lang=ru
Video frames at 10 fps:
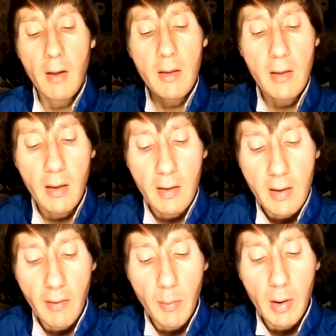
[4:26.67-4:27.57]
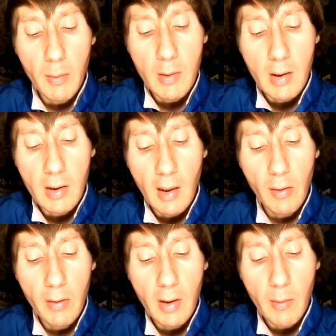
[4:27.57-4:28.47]
тех, современными
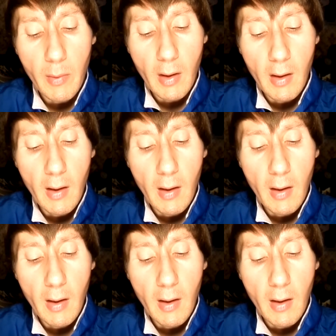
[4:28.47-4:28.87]
технологиями.